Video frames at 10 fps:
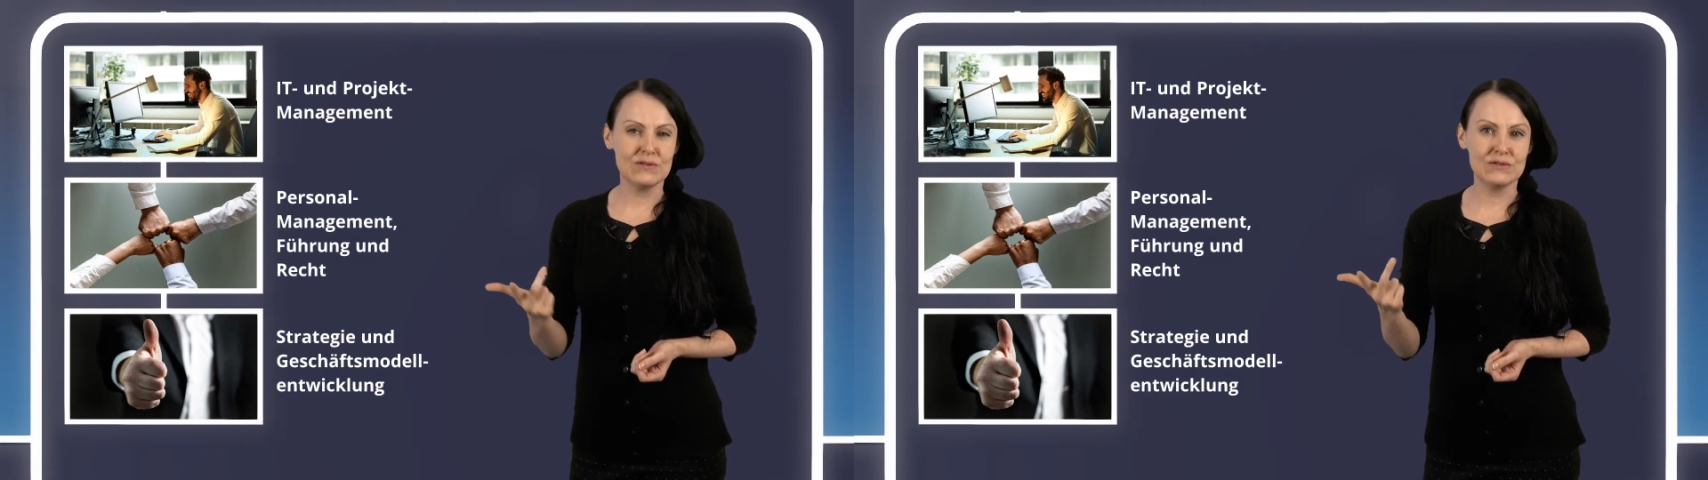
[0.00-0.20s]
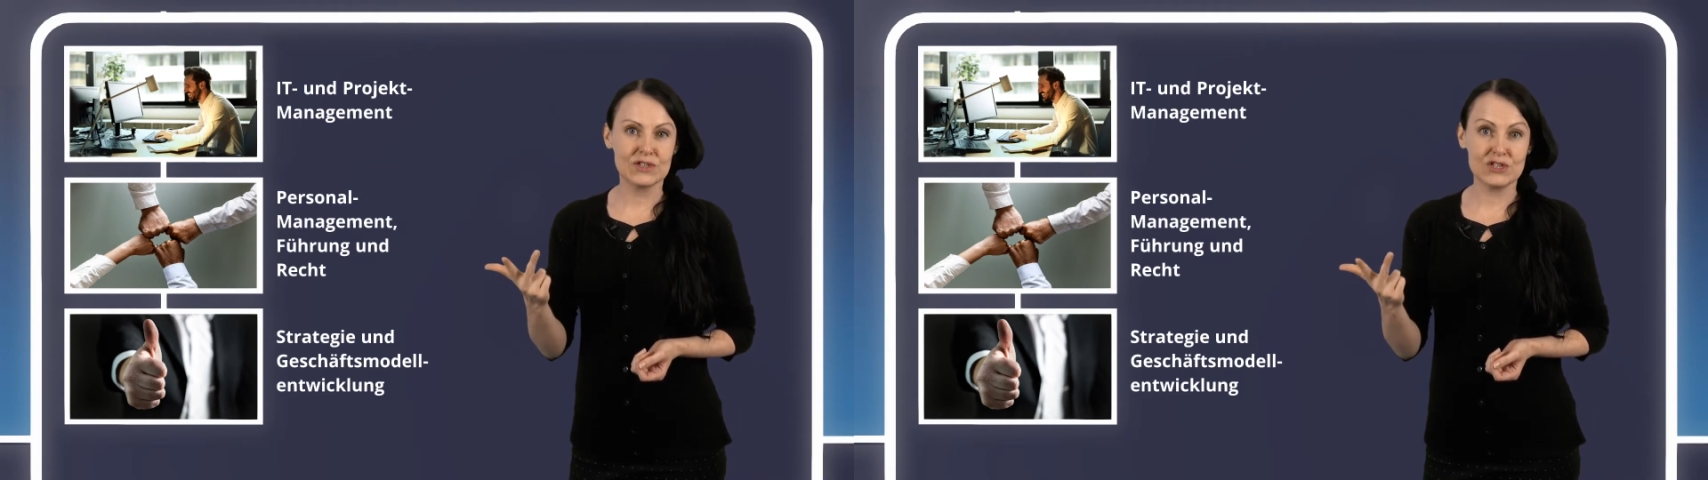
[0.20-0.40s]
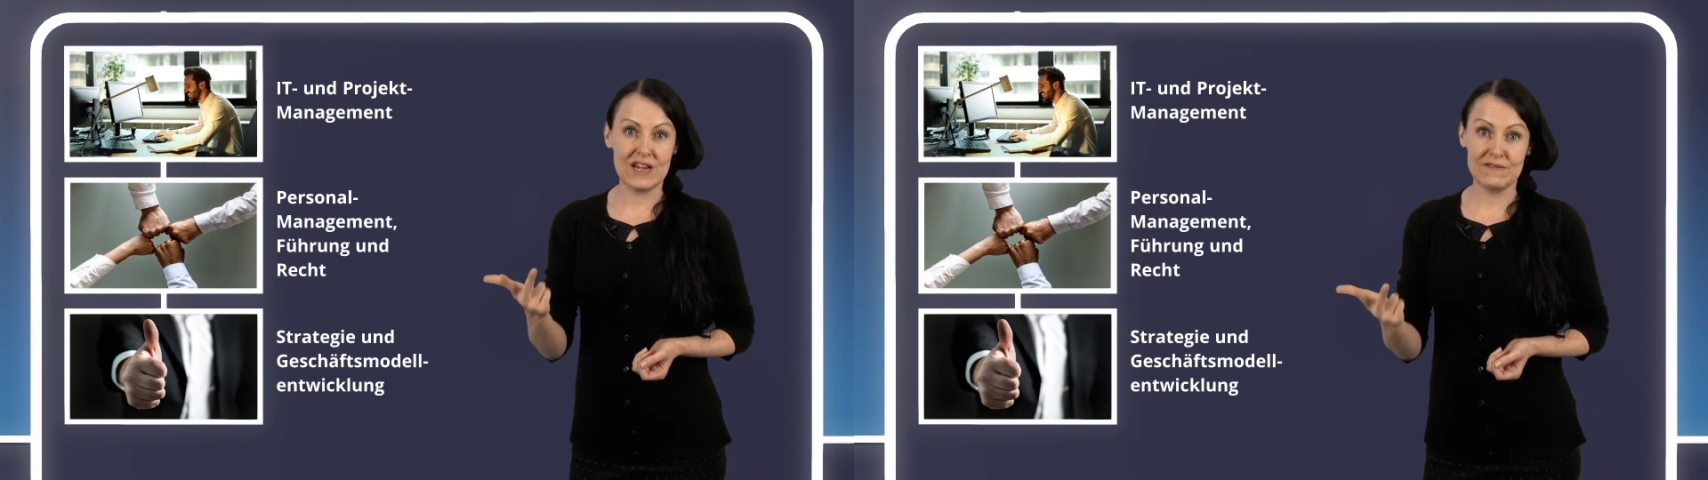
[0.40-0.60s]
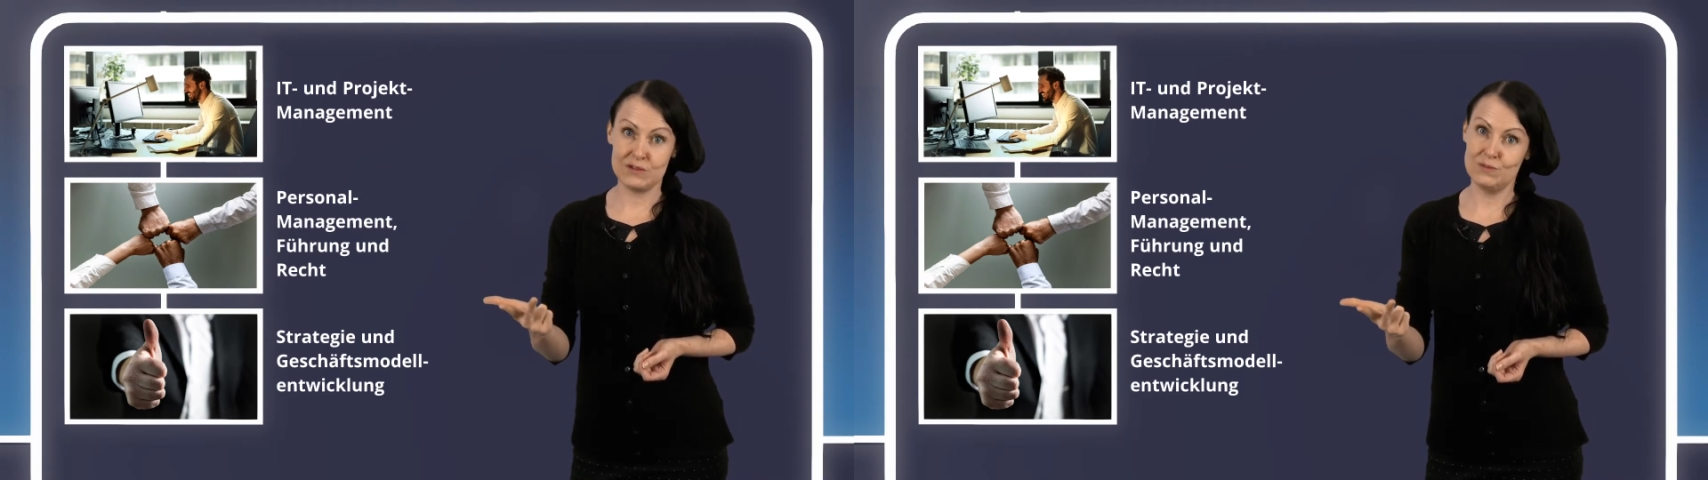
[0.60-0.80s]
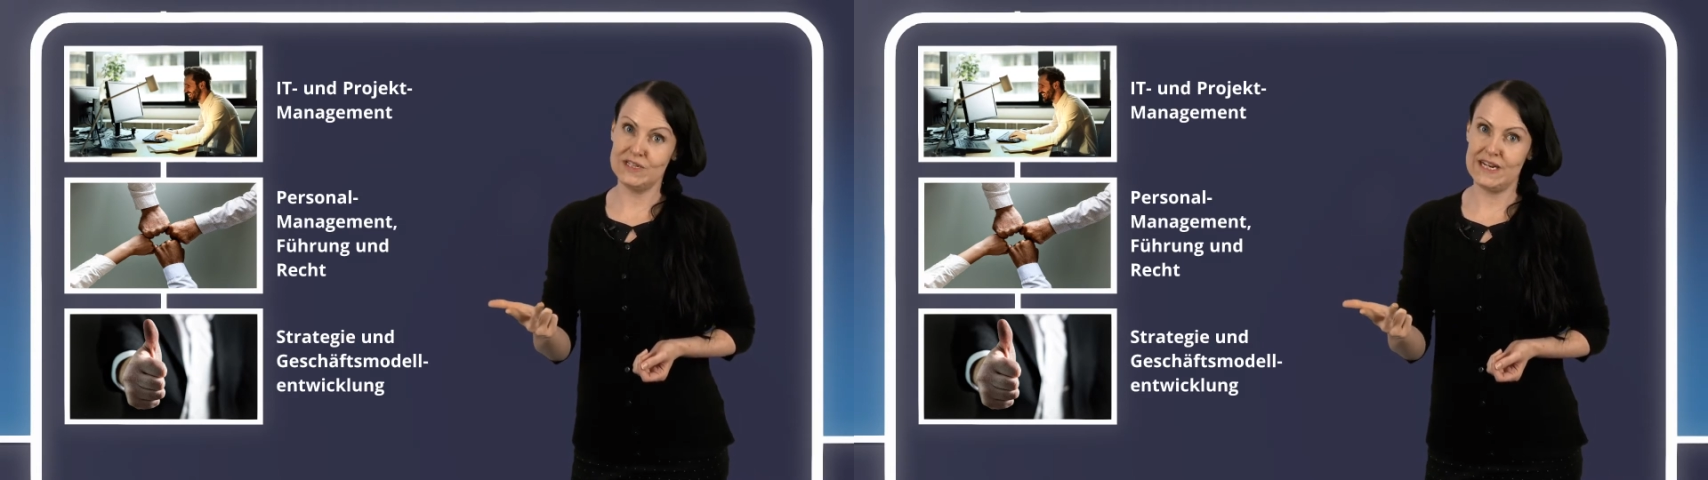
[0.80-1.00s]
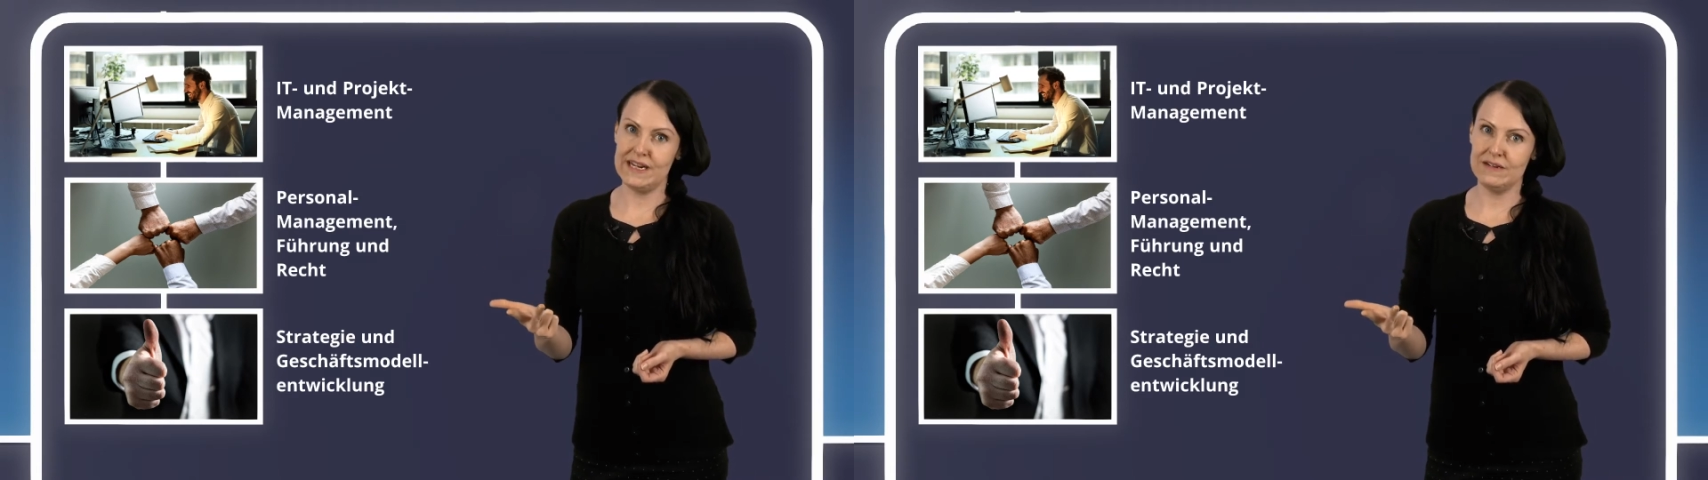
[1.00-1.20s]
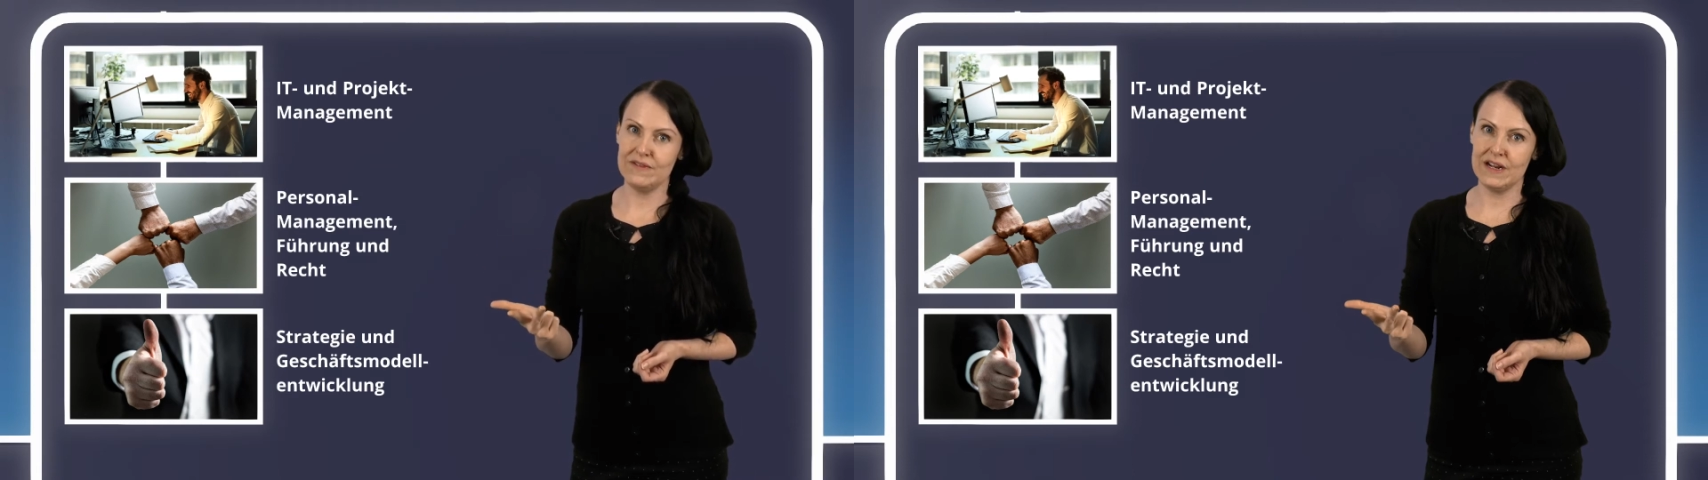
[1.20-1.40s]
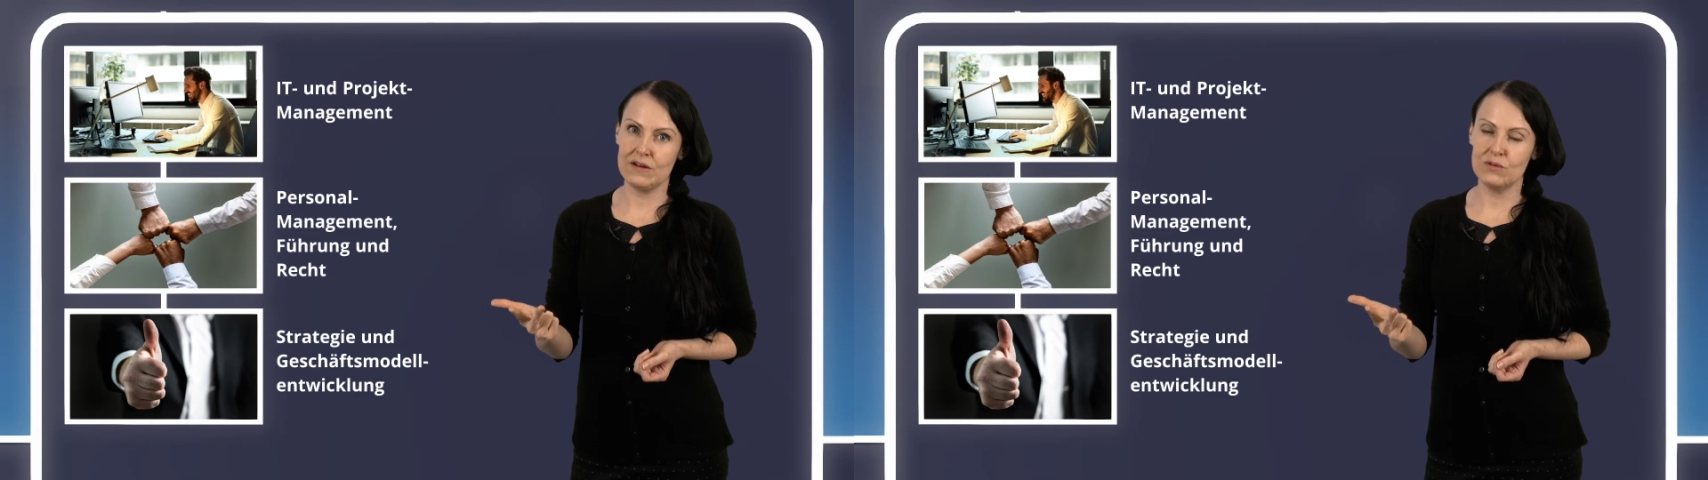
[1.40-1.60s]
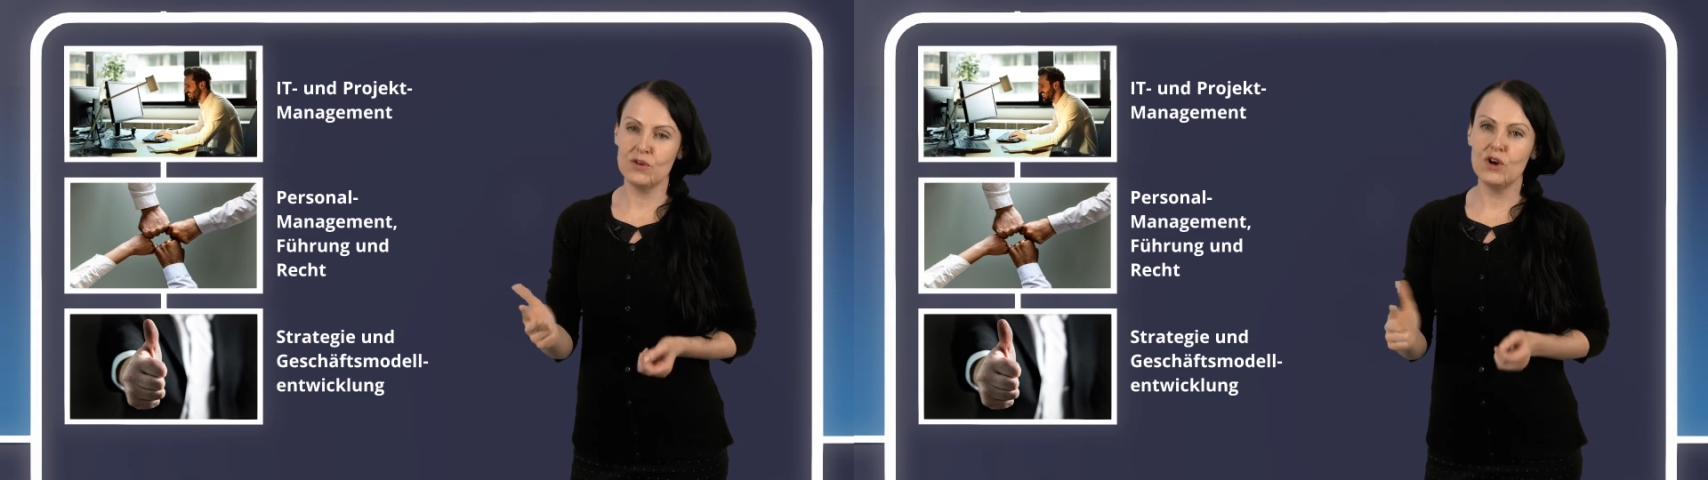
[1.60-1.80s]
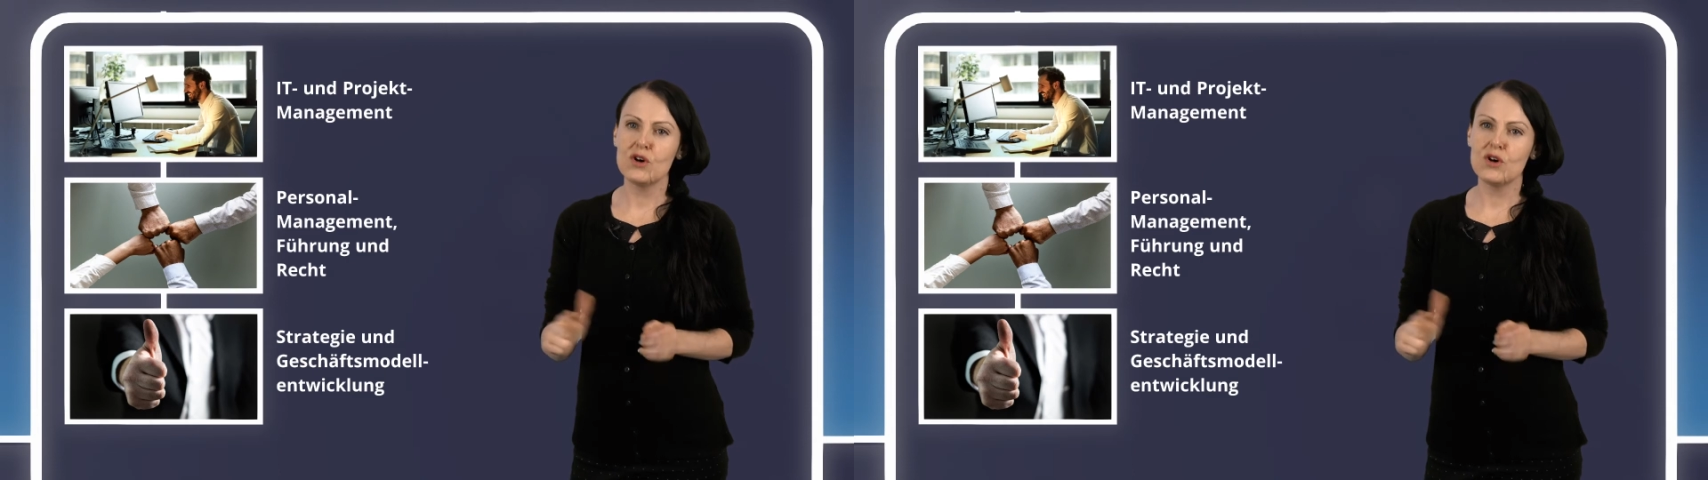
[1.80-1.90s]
und Geschäftsmodellentwicklung